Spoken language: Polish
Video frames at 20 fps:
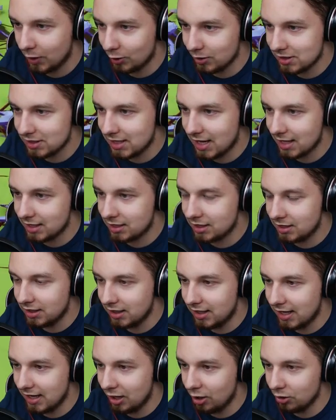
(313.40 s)

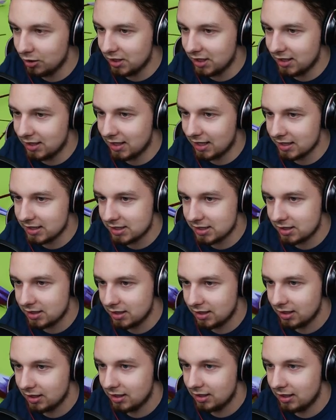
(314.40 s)
ostatni? Leonidas.
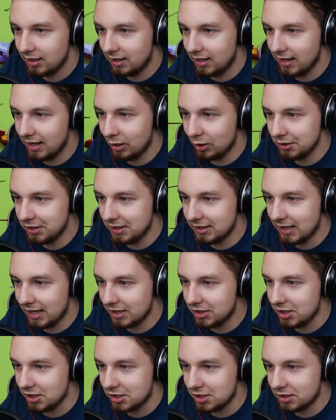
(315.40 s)

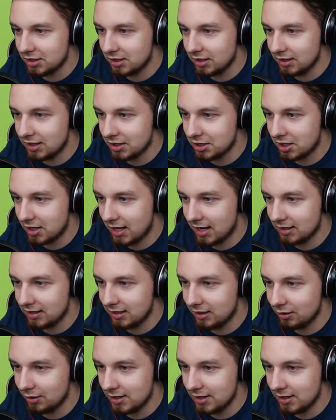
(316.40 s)
Leonidasie, czy ty dasz radę?